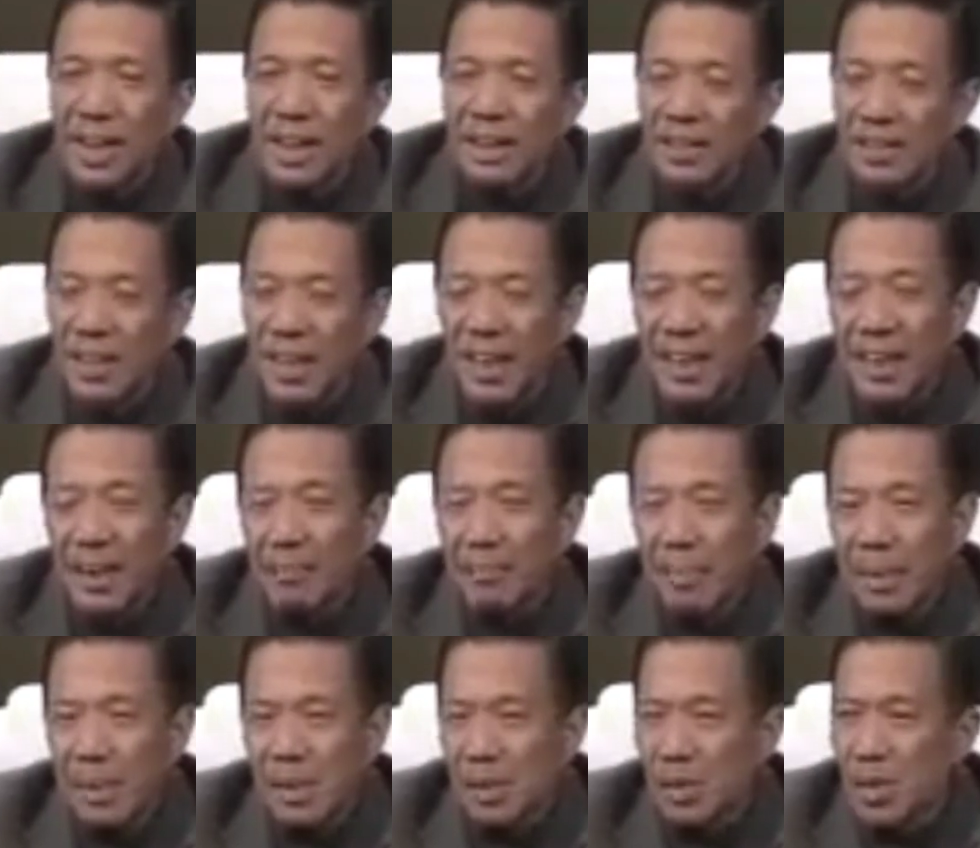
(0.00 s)
Nako eh, yung
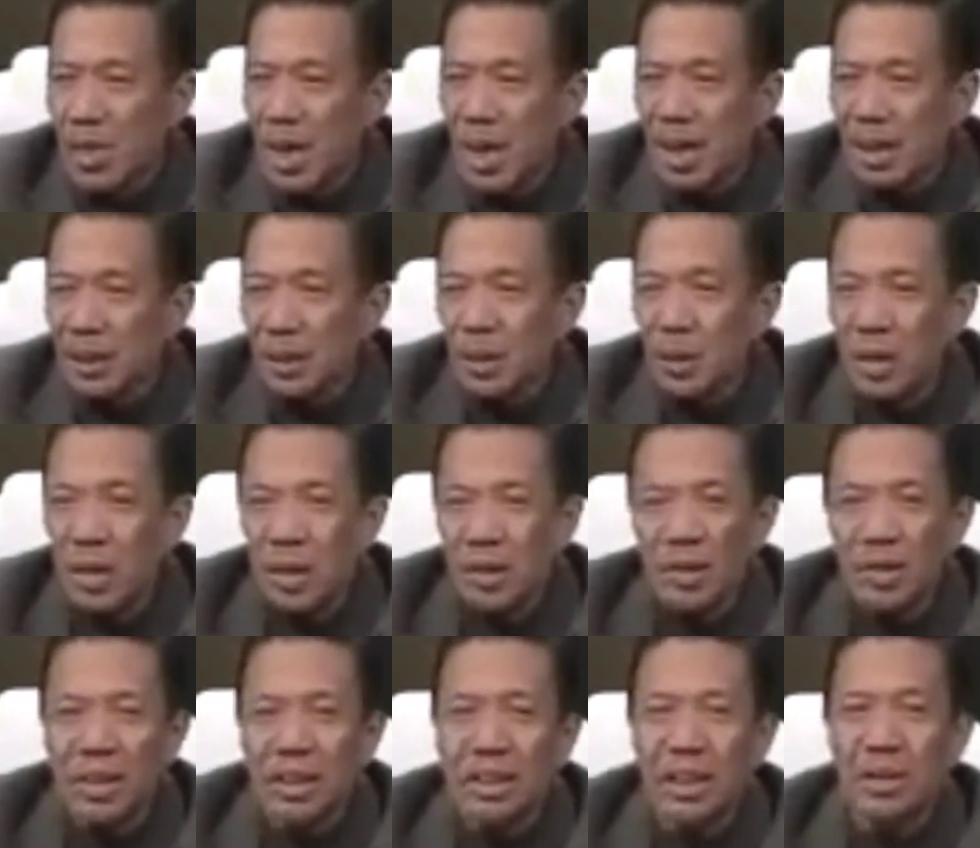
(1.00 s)
Pasko ng
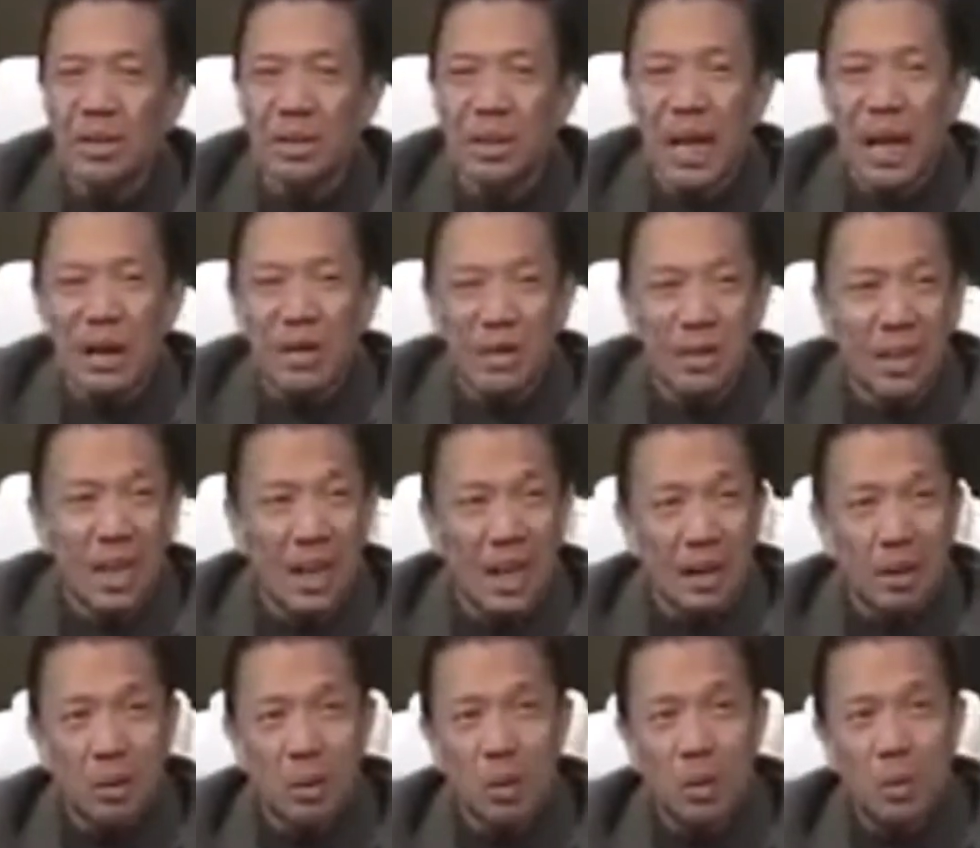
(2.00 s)
Katoliko, eh, katakot-takot na
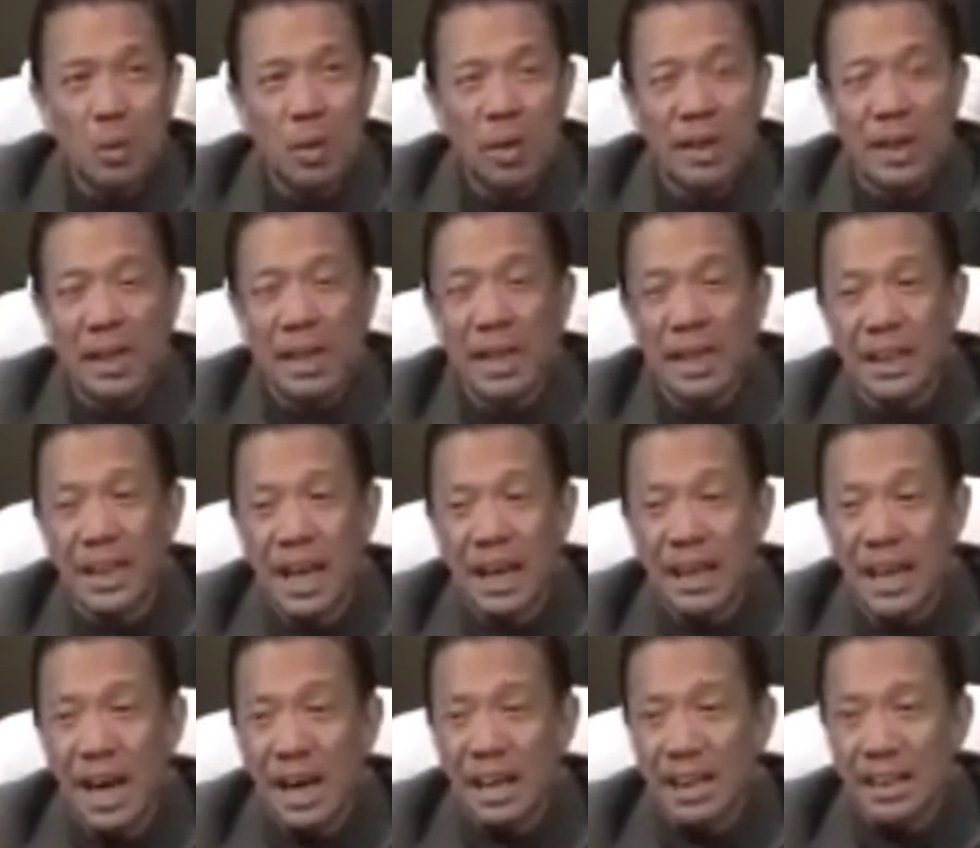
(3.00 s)
kaguluhan na
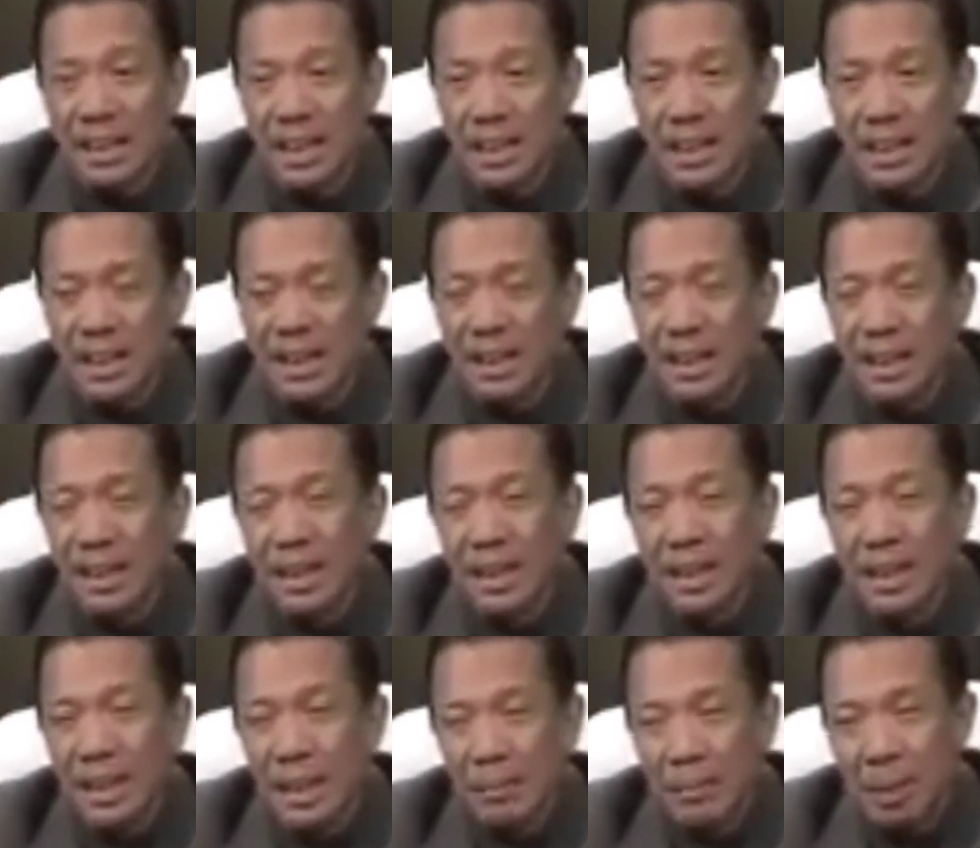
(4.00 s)
nangyayari dyan eh.
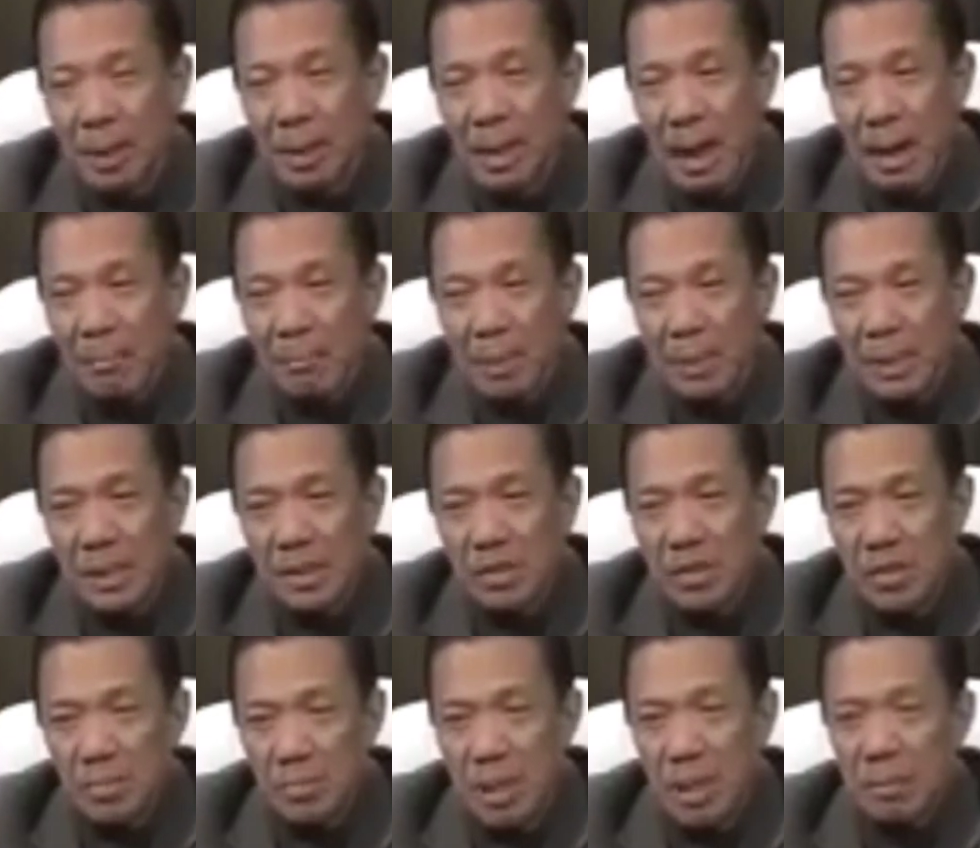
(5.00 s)
Pagka
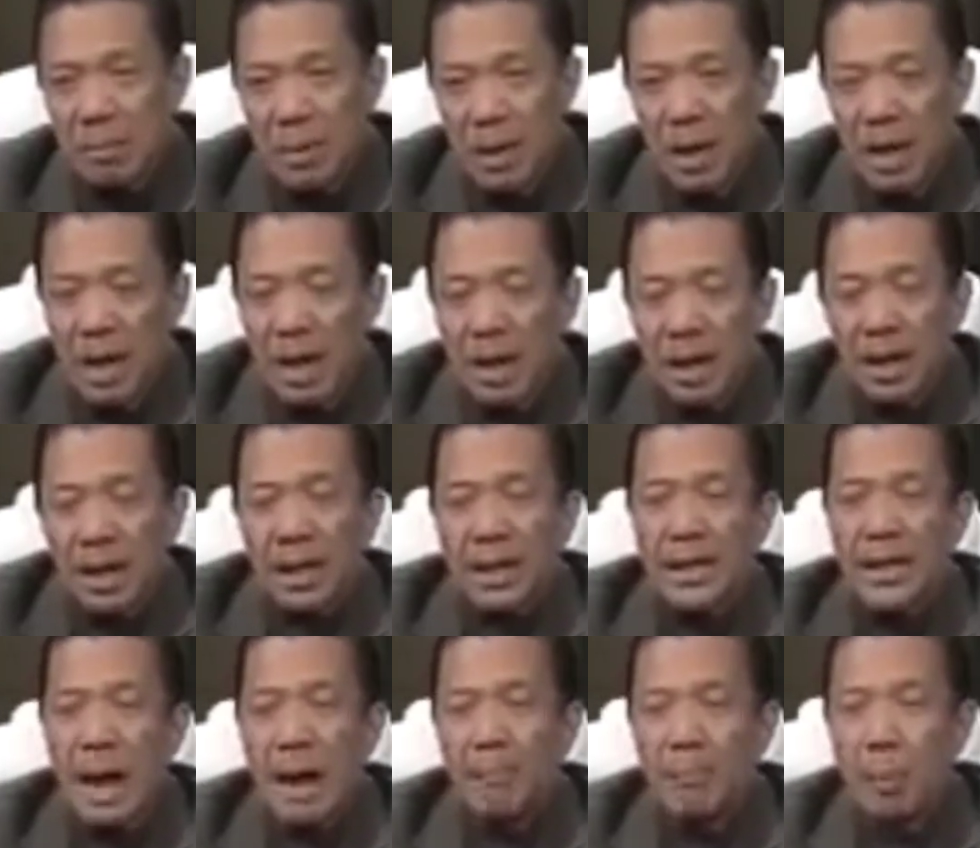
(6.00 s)
Pasko, may mga
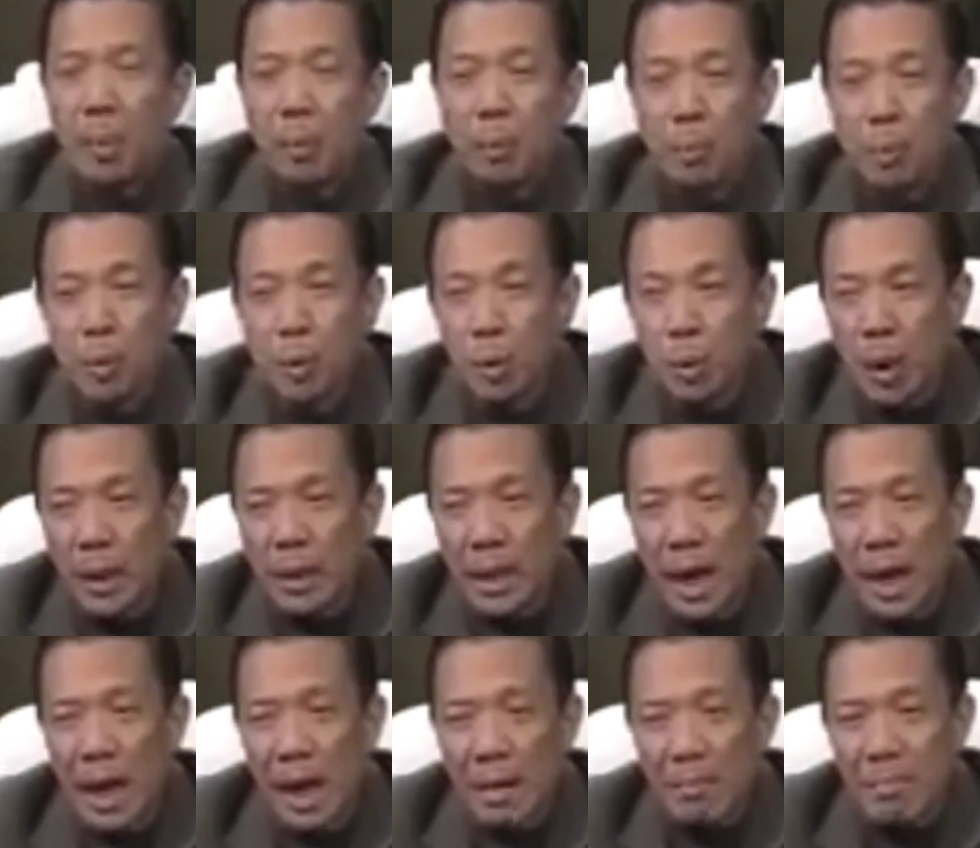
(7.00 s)
napuputukan
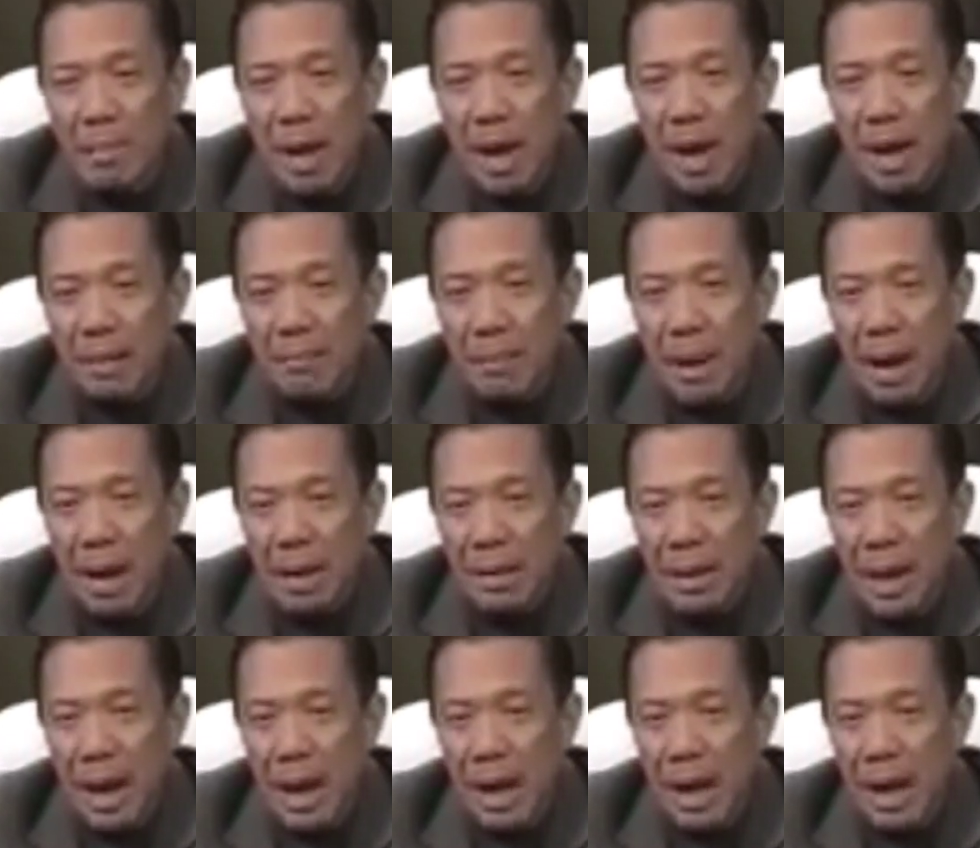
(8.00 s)
ng kamay, ba